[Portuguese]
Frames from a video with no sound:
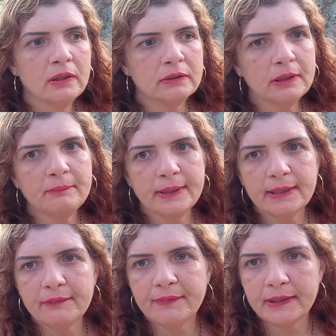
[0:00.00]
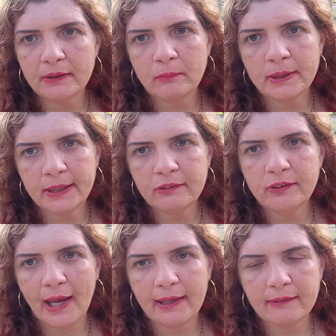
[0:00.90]
eu também deveria
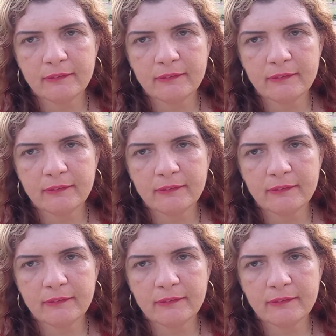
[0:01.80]
homenagear